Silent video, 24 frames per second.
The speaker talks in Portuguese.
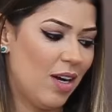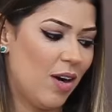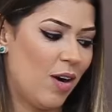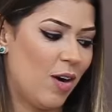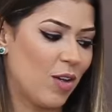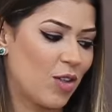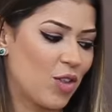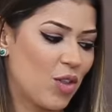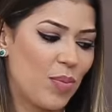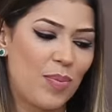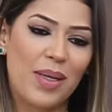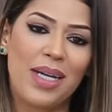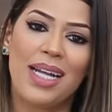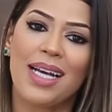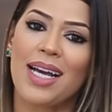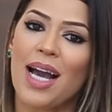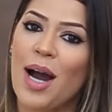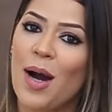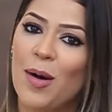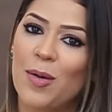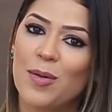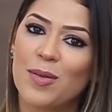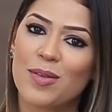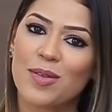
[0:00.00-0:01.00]
Ó, super
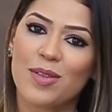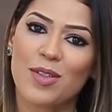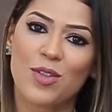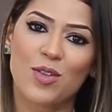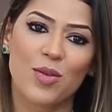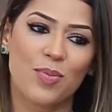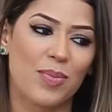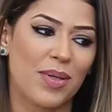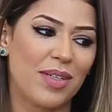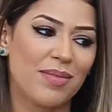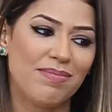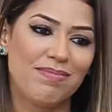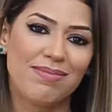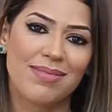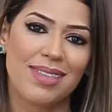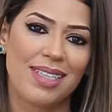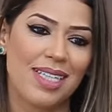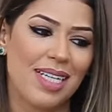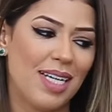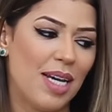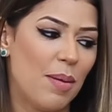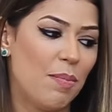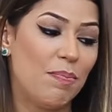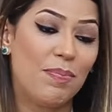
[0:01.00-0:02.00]
legal, super
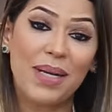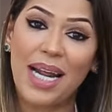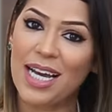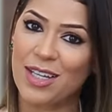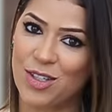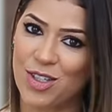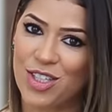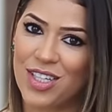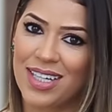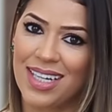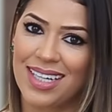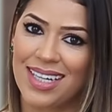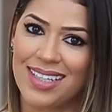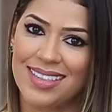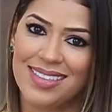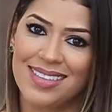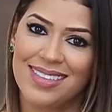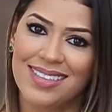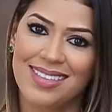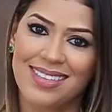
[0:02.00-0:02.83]
prática, né?